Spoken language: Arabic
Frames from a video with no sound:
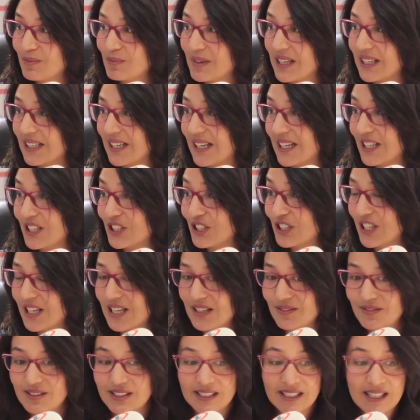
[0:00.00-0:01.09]
ما كاينش
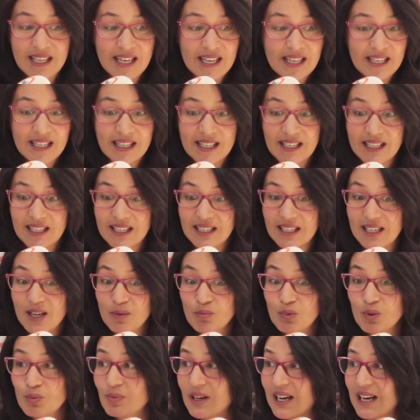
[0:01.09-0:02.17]
لا في لا آه،
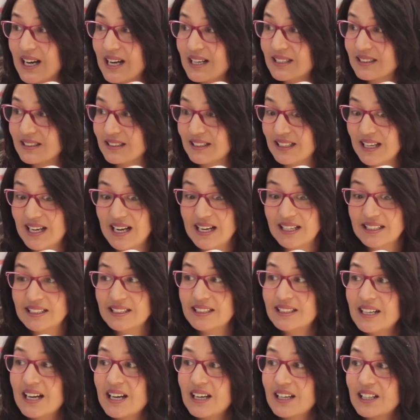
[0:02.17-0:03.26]
ممبران آه، الا
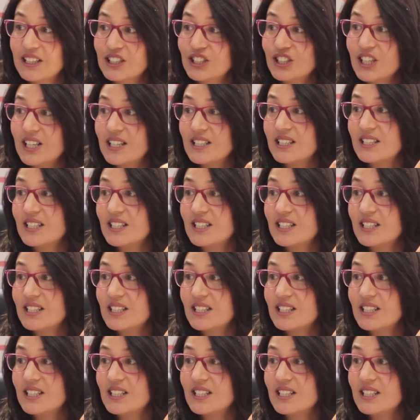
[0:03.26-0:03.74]
حيدنا الغشاء